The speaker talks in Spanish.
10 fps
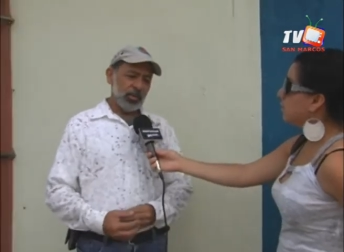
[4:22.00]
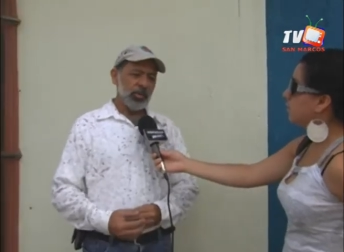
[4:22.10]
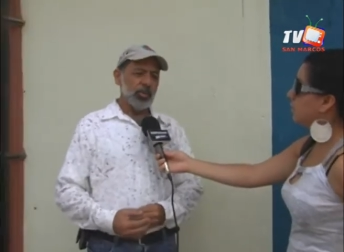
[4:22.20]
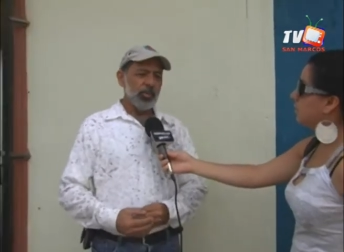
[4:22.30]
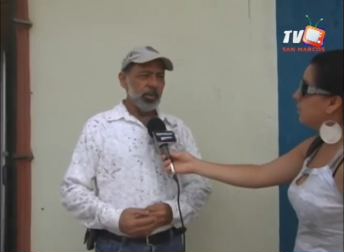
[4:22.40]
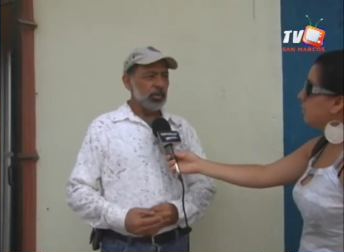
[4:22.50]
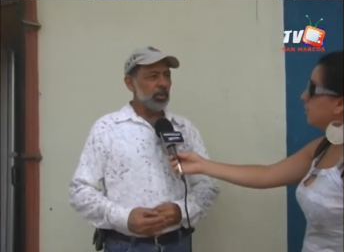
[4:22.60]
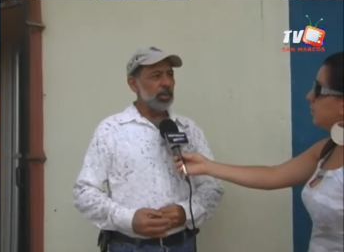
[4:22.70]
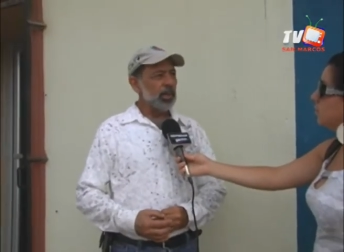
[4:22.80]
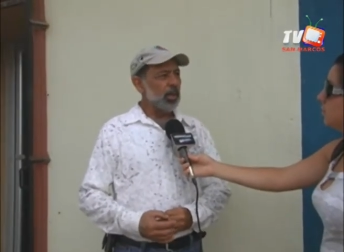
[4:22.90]
de todos los
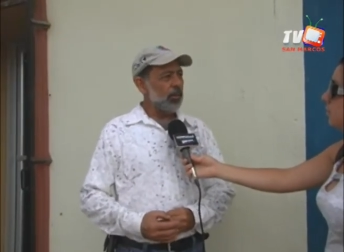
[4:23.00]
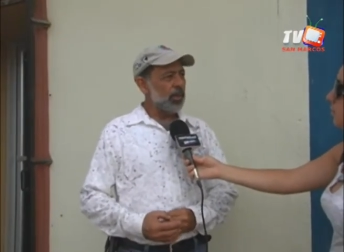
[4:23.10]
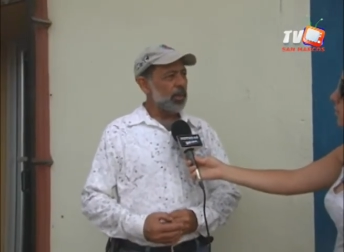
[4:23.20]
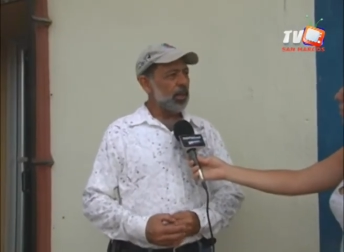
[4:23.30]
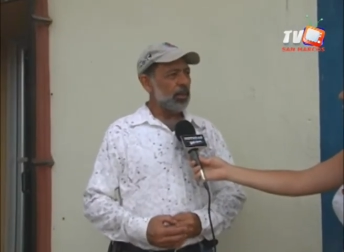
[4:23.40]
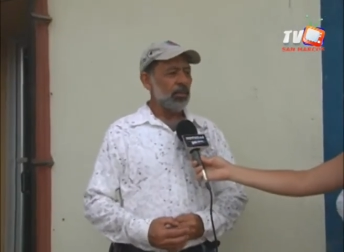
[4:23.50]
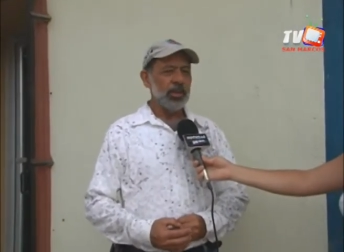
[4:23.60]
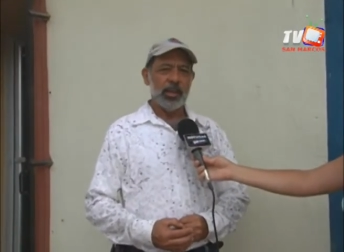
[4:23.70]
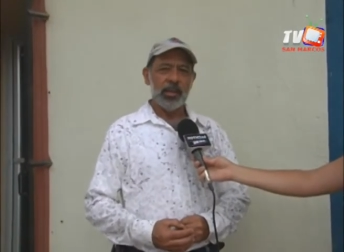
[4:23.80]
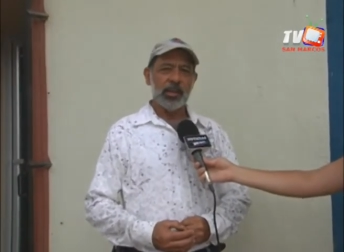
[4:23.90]
productores de café de la zona,